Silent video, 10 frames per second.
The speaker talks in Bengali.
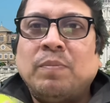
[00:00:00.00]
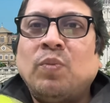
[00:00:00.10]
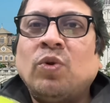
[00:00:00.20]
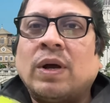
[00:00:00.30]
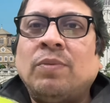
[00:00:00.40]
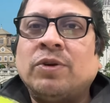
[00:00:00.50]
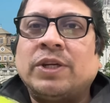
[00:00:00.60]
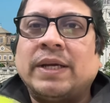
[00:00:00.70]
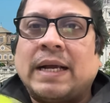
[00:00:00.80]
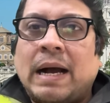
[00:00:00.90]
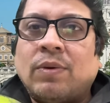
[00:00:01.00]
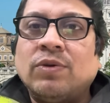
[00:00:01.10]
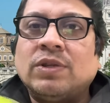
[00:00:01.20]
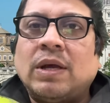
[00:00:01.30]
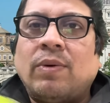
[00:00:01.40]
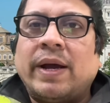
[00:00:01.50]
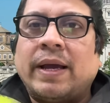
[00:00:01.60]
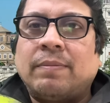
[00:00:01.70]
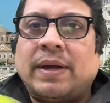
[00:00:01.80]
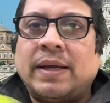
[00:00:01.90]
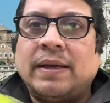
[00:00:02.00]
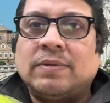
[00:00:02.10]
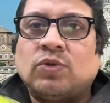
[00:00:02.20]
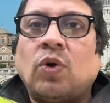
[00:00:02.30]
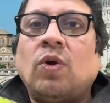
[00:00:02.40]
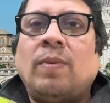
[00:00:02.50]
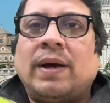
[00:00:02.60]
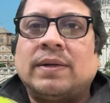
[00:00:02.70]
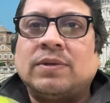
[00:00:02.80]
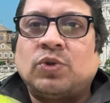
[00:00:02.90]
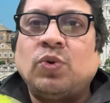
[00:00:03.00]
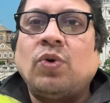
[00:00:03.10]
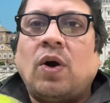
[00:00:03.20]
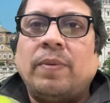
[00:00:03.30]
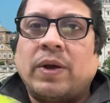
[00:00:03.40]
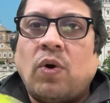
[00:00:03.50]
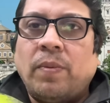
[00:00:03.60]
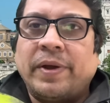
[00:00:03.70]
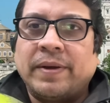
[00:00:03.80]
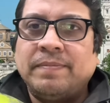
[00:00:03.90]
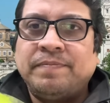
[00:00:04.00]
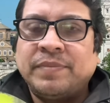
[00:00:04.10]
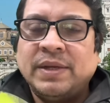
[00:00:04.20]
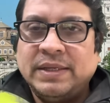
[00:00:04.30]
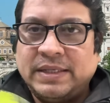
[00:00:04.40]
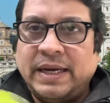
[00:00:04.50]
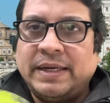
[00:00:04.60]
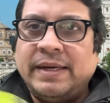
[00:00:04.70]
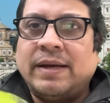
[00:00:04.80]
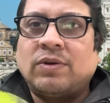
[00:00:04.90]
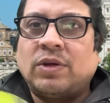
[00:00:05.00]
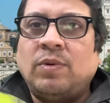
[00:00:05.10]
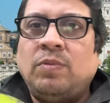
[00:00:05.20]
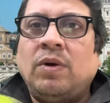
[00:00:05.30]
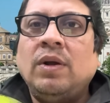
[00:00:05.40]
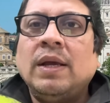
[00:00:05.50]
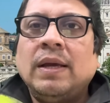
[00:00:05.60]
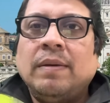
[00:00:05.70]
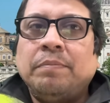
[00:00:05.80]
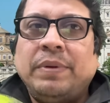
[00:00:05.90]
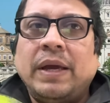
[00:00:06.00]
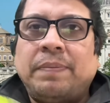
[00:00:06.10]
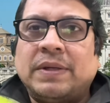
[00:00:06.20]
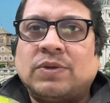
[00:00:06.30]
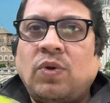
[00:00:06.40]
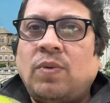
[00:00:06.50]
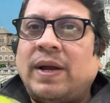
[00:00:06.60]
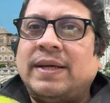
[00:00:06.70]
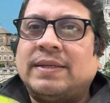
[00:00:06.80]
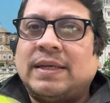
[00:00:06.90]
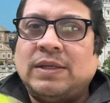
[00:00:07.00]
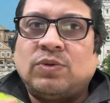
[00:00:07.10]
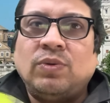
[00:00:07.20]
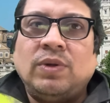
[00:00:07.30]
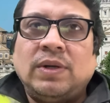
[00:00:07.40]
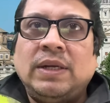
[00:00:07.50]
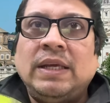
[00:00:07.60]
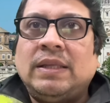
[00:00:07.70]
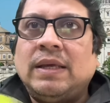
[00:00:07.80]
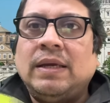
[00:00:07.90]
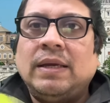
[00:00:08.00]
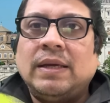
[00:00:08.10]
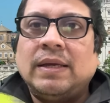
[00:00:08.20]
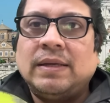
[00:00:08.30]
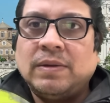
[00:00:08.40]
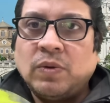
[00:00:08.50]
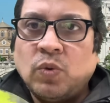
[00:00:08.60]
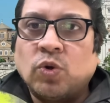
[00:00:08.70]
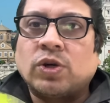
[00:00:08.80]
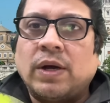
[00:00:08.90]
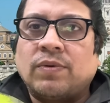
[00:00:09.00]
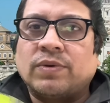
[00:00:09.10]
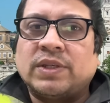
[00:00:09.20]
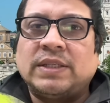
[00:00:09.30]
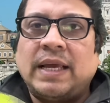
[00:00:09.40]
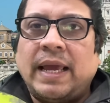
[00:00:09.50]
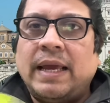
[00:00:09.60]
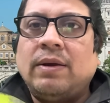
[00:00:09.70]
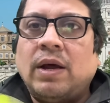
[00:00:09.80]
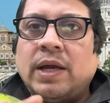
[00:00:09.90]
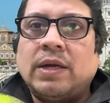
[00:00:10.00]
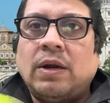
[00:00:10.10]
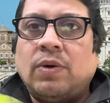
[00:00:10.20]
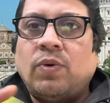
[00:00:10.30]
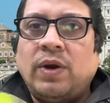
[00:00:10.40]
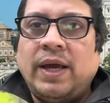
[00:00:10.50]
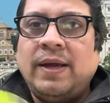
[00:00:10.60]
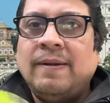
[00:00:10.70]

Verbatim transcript: মোটামুটি কাগজ দেওয়া একবারে চলমান শুরু হবে কবে সেইটা নিয়ে কথা বলবো বিএফএস গ্লোবালে কিছু নীতি ঘোষণা করছে যে এগুলা এগুলা হলে